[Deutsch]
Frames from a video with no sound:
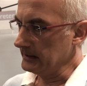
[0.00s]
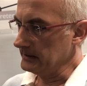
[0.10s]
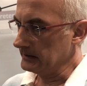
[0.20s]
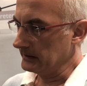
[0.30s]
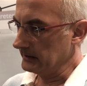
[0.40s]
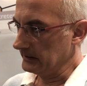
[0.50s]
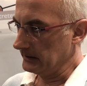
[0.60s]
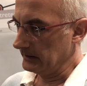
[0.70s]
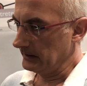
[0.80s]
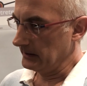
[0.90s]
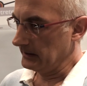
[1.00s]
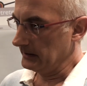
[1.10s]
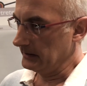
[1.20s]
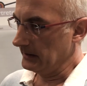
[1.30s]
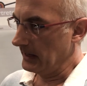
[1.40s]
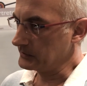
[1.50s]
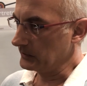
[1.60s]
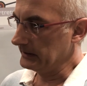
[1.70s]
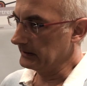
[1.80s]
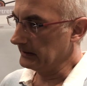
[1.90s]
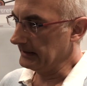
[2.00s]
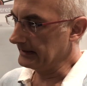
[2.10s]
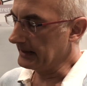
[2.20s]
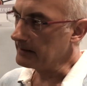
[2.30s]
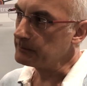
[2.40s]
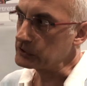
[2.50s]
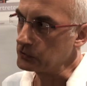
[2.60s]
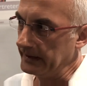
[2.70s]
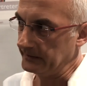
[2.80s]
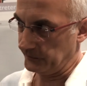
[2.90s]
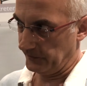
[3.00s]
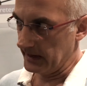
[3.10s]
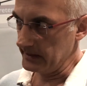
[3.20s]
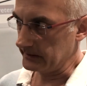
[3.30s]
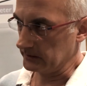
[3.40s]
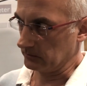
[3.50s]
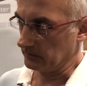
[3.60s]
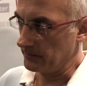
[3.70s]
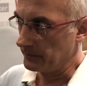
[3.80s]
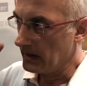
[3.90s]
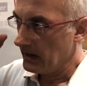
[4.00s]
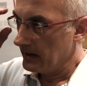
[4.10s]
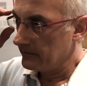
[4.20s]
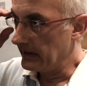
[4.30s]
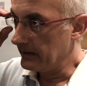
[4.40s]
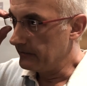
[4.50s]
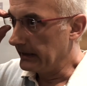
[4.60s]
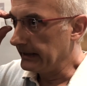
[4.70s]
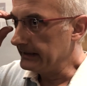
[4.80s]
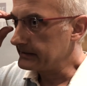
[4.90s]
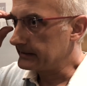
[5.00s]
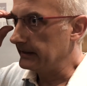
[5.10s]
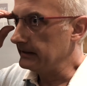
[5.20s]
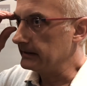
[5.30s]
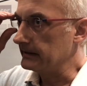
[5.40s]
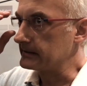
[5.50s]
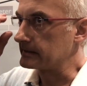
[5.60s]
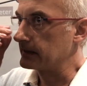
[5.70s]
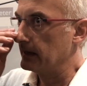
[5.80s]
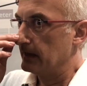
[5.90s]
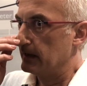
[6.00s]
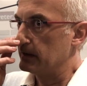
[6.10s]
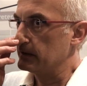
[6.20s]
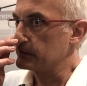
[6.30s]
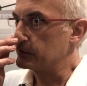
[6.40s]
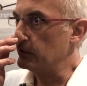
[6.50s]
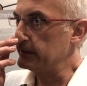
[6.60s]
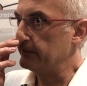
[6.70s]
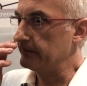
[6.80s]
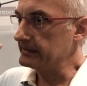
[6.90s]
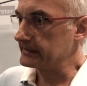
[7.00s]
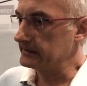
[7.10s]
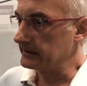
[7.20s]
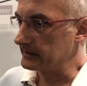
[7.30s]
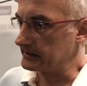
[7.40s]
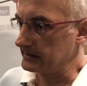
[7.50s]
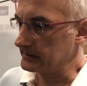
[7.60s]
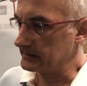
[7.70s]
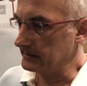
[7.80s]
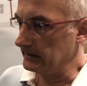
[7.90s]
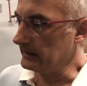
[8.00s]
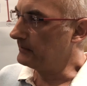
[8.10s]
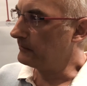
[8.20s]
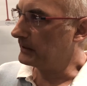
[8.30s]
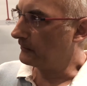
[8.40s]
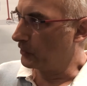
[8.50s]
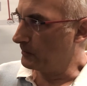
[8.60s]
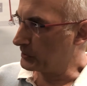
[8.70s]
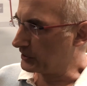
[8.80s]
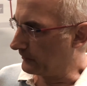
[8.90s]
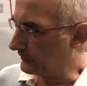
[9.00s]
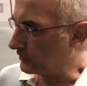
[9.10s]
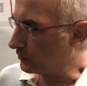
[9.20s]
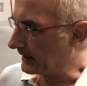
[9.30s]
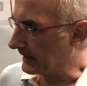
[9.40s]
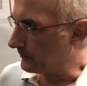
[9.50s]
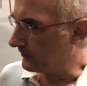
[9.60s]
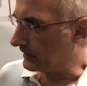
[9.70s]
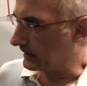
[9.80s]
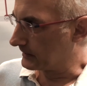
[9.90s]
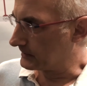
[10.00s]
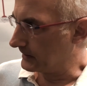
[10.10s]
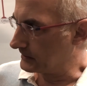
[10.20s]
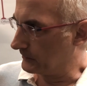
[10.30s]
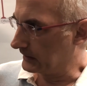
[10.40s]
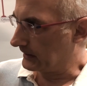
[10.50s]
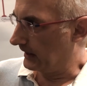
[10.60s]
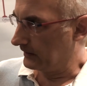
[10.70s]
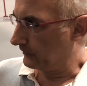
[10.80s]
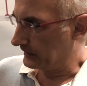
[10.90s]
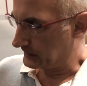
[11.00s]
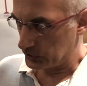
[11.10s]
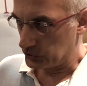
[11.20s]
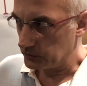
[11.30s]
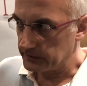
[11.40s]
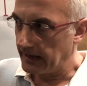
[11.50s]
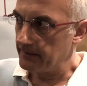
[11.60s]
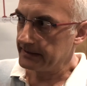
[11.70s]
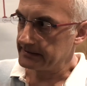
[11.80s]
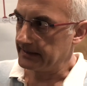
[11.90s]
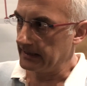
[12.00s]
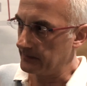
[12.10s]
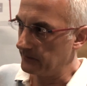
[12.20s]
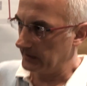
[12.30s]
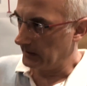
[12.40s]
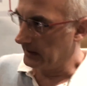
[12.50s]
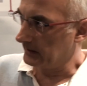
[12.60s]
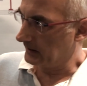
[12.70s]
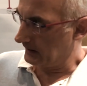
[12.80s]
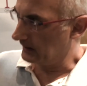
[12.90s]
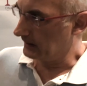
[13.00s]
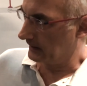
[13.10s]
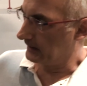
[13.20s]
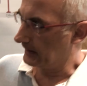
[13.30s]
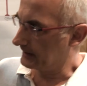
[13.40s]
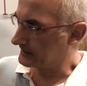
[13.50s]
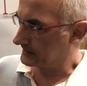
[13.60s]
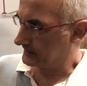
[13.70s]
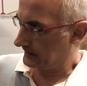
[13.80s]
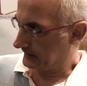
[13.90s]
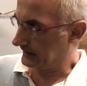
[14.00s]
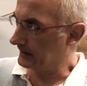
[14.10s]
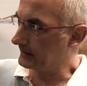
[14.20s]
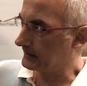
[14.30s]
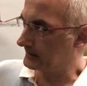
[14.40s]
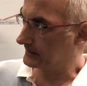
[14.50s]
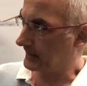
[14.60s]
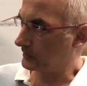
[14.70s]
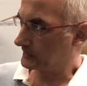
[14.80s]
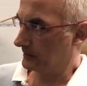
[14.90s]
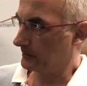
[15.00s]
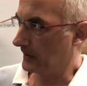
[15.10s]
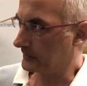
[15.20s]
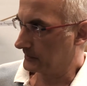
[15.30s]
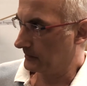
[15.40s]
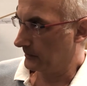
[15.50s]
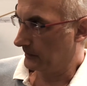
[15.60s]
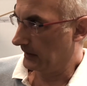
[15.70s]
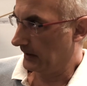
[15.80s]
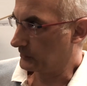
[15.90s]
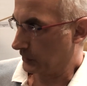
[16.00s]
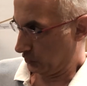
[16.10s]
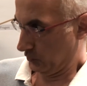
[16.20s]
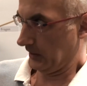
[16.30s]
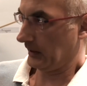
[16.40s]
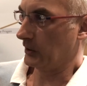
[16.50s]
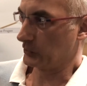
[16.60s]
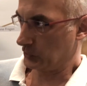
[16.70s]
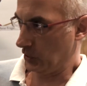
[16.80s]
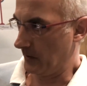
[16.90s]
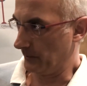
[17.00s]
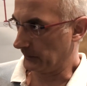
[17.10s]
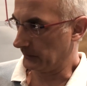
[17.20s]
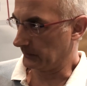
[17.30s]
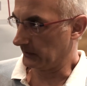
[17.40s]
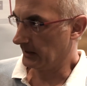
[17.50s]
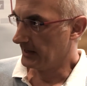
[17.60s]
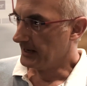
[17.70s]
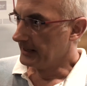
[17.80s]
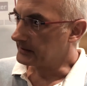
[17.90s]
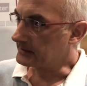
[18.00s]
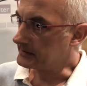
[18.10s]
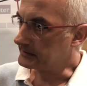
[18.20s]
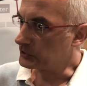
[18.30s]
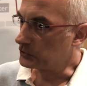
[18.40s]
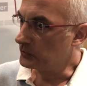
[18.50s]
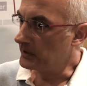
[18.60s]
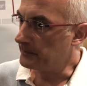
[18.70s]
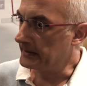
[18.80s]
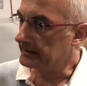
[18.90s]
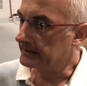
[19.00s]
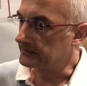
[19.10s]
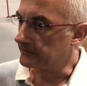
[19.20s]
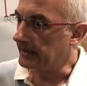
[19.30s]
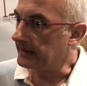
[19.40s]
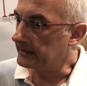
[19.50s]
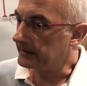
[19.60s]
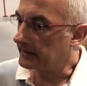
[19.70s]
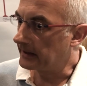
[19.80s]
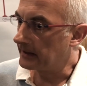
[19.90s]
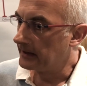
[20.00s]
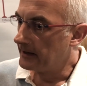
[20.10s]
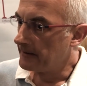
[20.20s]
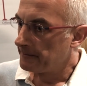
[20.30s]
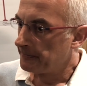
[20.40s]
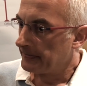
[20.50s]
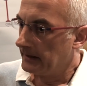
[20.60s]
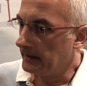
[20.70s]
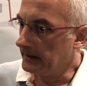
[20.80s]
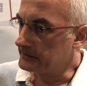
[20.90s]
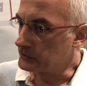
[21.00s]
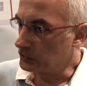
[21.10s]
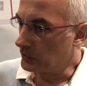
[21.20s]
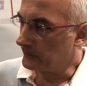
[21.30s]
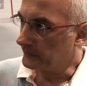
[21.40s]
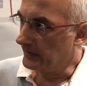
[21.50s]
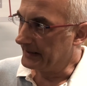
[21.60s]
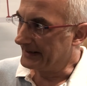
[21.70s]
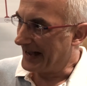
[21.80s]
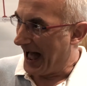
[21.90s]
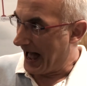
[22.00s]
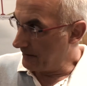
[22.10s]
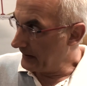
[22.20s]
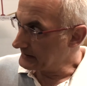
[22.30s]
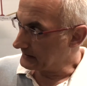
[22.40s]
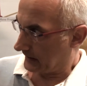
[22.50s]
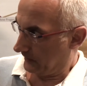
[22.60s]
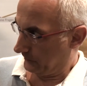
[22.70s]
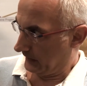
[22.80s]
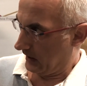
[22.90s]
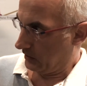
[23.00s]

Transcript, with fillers: ihr, also ihr, ihr Leben zu entfalten. Wer, wer jetzt Kind ist, sollte wissen, dass es nie wieder Vollbeschäftigung geben wird. Es wird keine 40 Stunden Arbeit geben, wenn einer, der, der jetzt Kind ist, aus, dem, aus, dem, aus der Schule rauskommt. Ne? Das heißt, die Schule bildet weniger in Zukunft weniger Arbeitskräfte